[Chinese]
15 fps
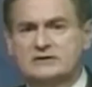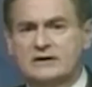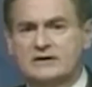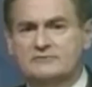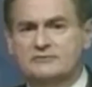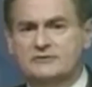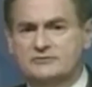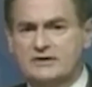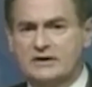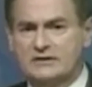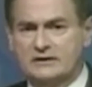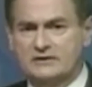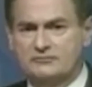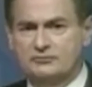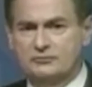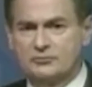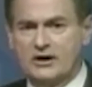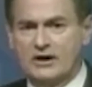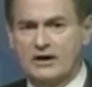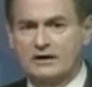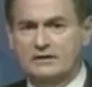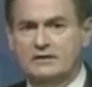Life is that gift from
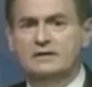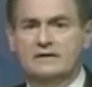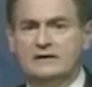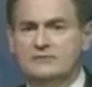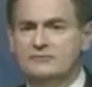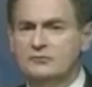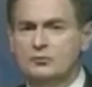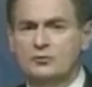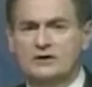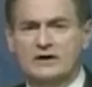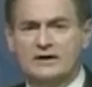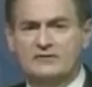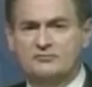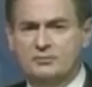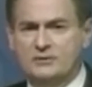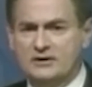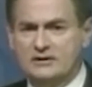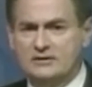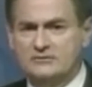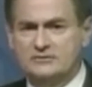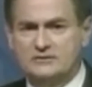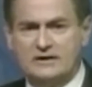God, even when life
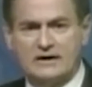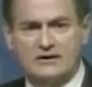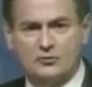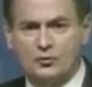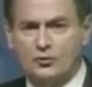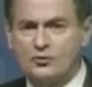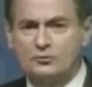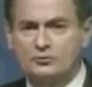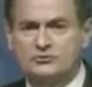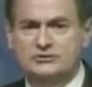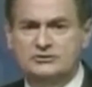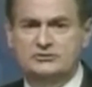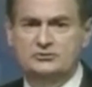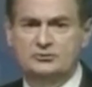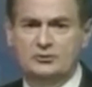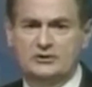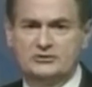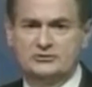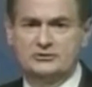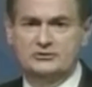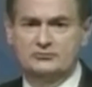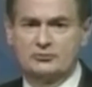begins in that horrible
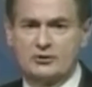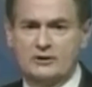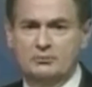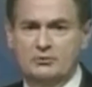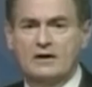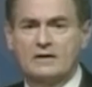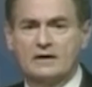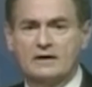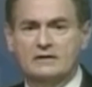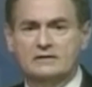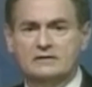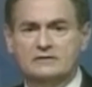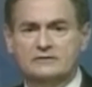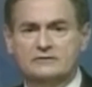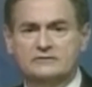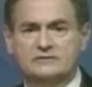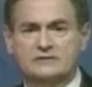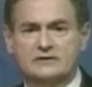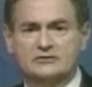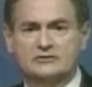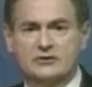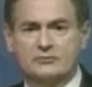situation of rape, that it is
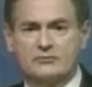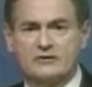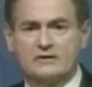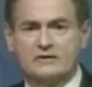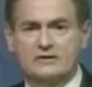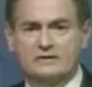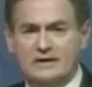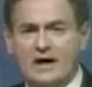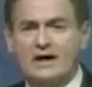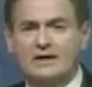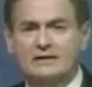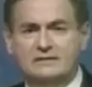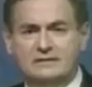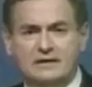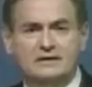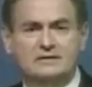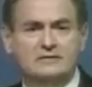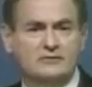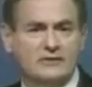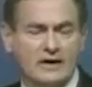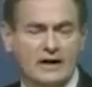something that God intended to